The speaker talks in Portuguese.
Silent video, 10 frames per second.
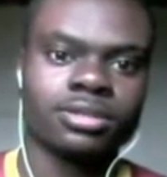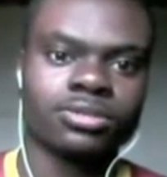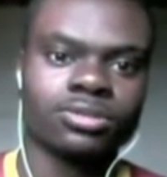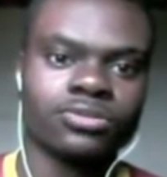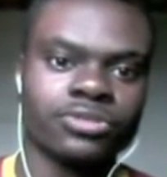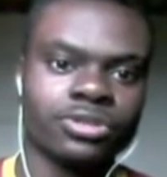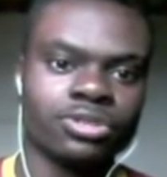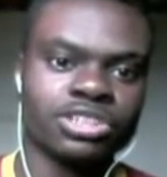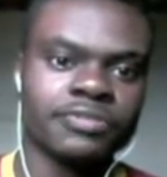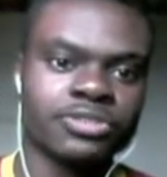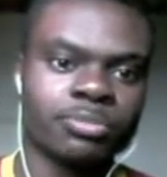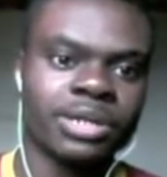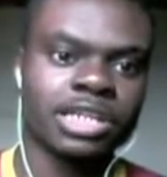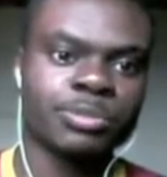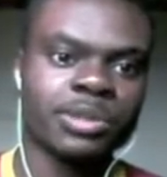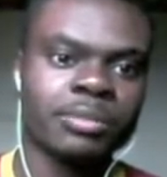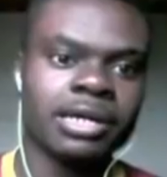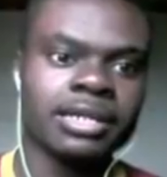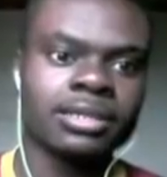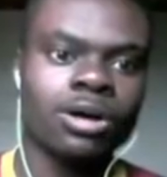E tu não virou, o Stevenson pega de
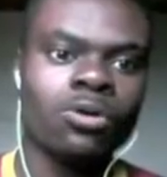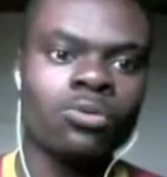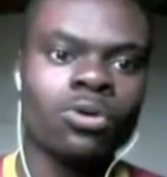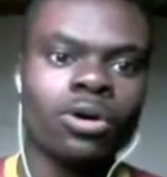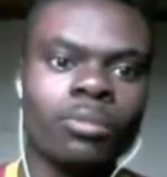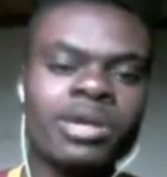primeiro, então.